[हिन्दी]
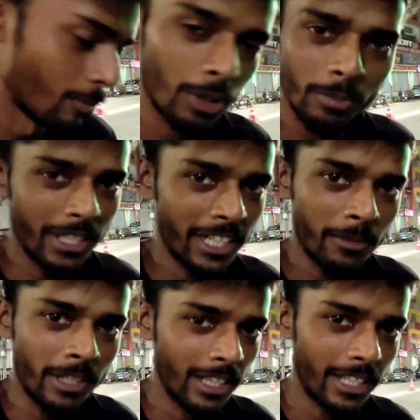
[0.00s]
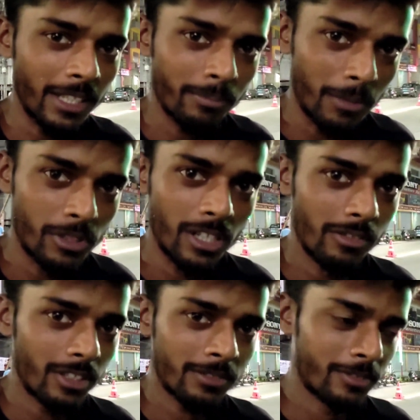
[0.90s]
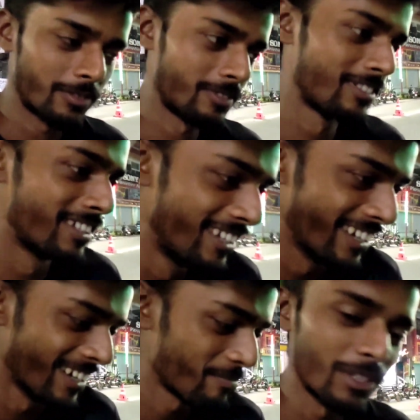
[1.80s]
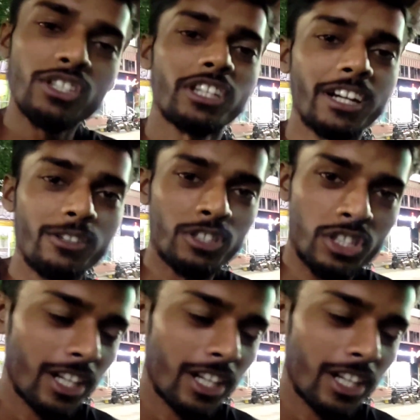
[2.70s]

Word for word: बहुत बढ़िया गेम खेलता है पबजी लवर प्लीज़ चेकआउट